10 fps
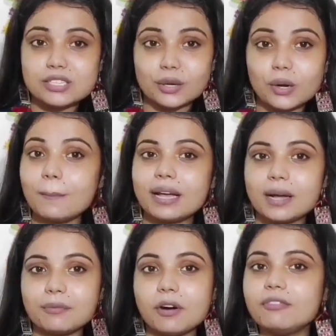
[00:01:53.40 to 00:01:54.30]
फिक्सर
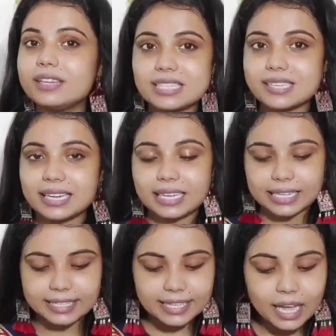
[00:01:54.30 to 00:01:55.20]
को मेकअप को फिक्स
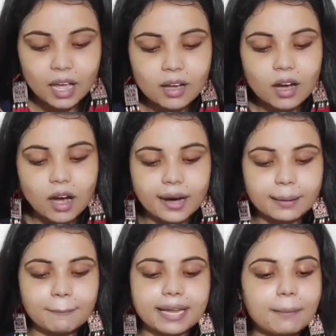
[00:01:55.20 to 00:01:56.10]
करने के लिए
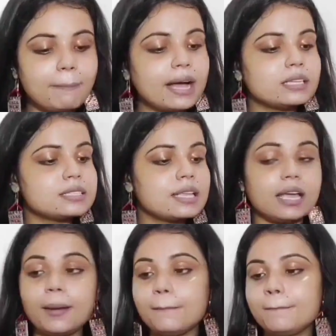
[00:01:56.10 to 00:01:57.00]
और मेरे
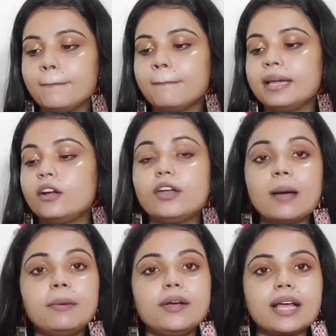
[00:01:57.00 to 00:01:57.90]
पास है
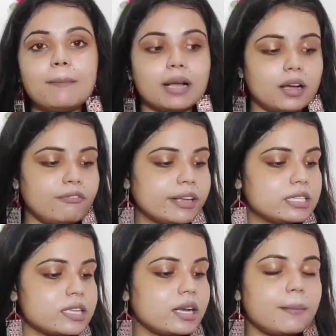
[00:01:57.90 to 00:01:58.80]
हुडा ब्यूटी का
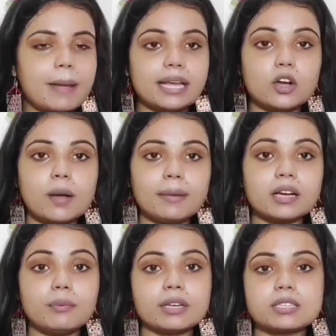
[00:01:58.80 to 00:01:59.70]
मेकअप फिक्सर और मैलियो
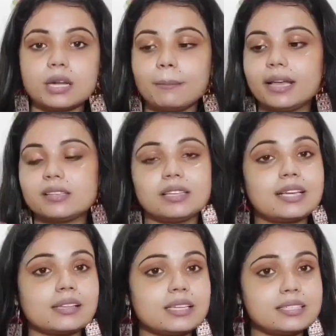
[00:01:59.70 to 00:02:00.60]
का मेकअप फिक्सर मैं
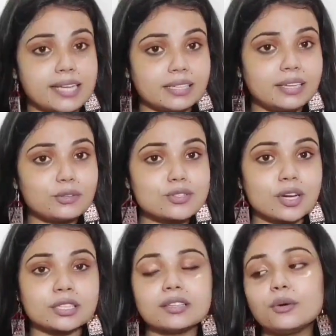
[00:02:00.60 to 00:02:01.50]
इसे ज़्यादा से ज़्यादा
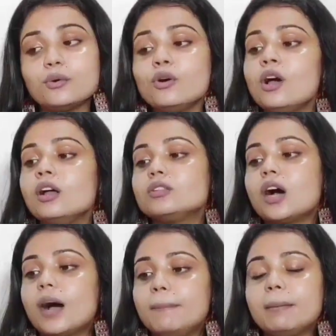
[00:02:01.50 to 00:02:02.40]
यूज़ करती हूँ
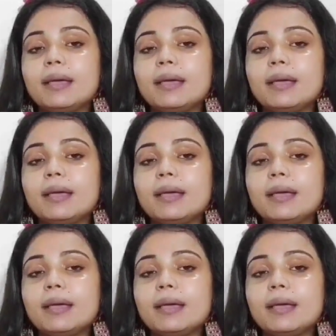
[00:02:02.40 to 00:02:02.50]
तो